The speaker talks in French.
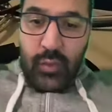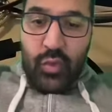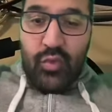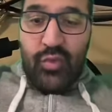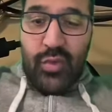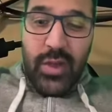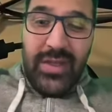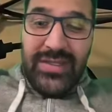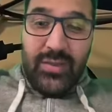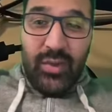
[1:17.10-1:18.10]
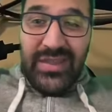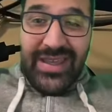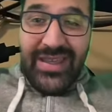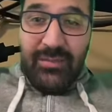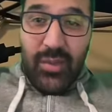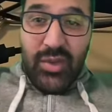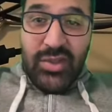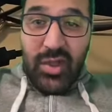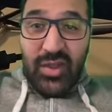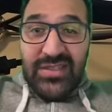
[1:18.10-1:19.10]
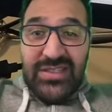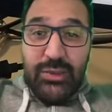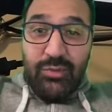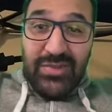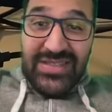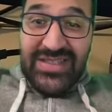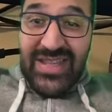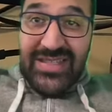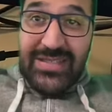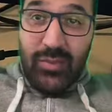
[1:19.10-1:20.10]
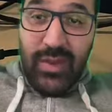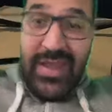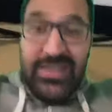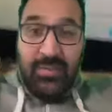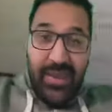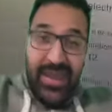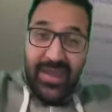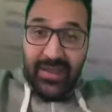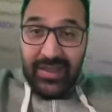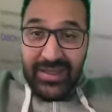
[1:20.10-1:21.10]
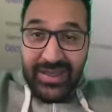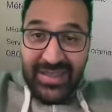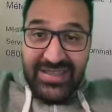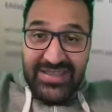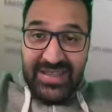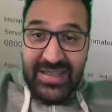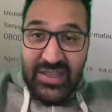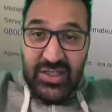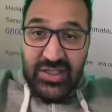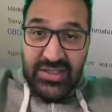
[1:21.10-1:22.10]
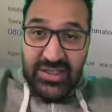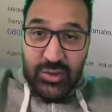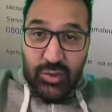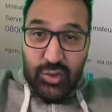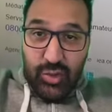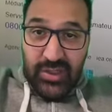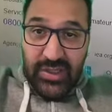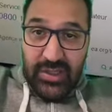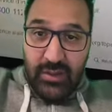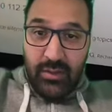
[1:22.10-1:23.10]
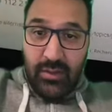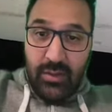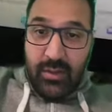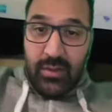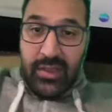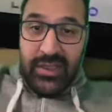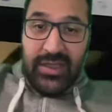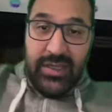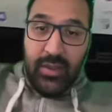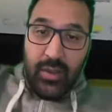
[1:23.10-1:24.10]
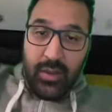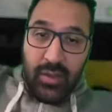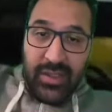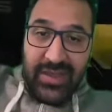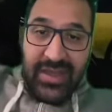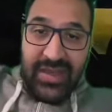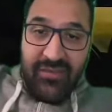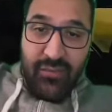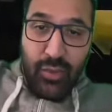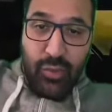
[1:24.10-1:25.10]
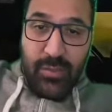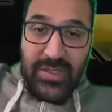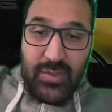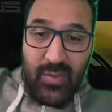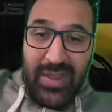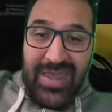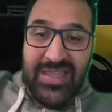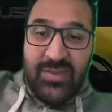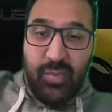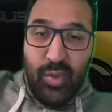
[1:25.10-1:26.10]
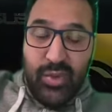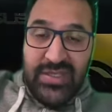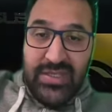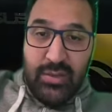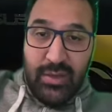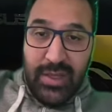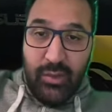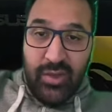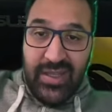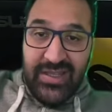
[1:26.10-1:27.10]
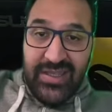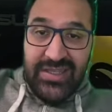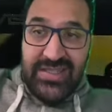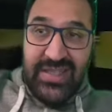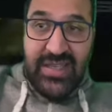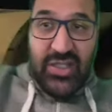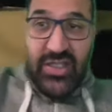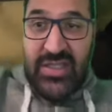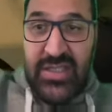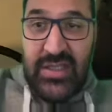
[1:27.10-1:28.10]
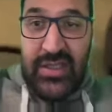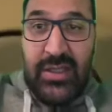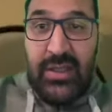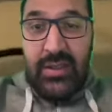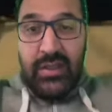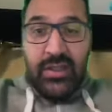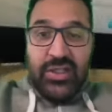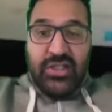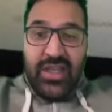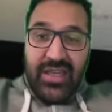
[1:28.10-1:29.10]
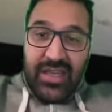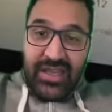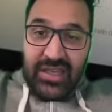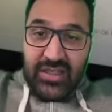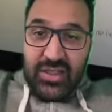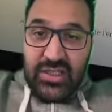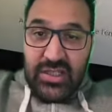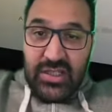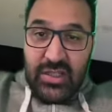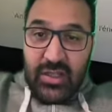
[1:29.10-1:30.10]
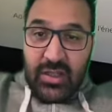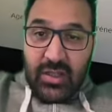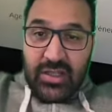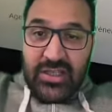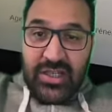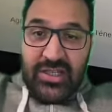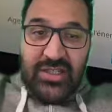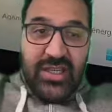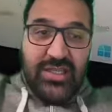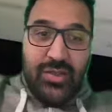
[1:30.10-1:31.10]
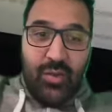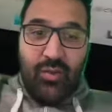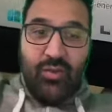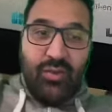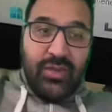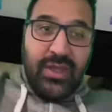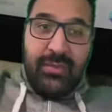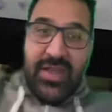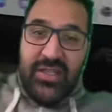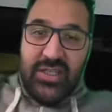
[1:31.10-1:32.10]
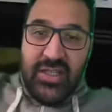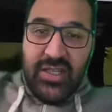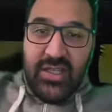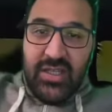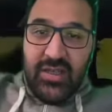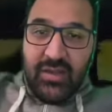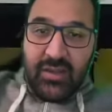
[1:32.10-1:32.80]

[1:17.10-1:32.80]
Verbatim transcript: Google, ils ont carrément sorti une section exprès crise énergétique. Je suis choqué. Regardez, Regardez les volumes, ils ont explosé sur la requête crise énergétique. Chèque énergie, chaque geste compte et machin.